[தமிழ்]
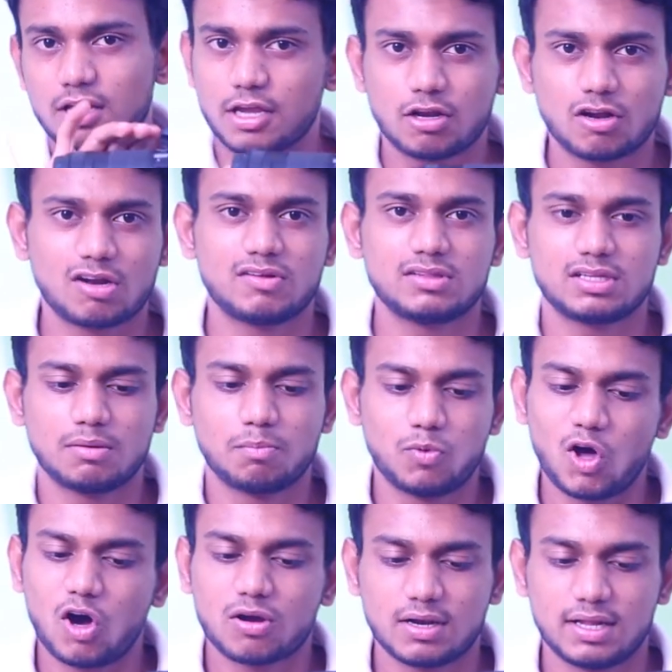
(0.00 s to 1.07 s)
இன்னொன்று வந்து
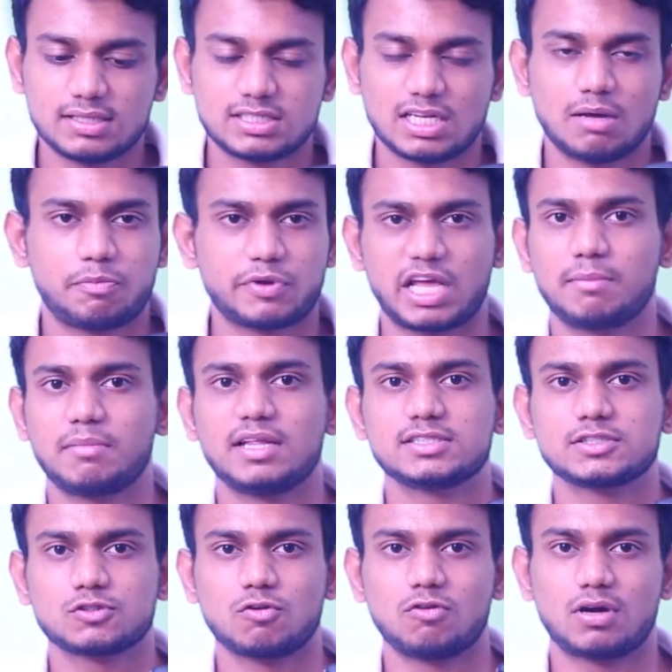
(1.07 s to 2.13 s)
பிளாக் லென்ஸ் இல்லை ப்ரைம்
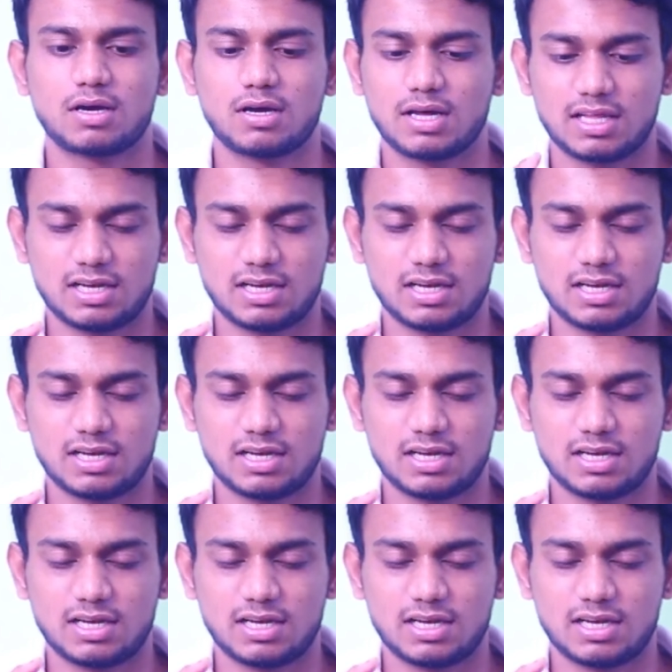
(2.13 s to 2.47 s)
லென்ஸ்னு சொல்லுவாங்க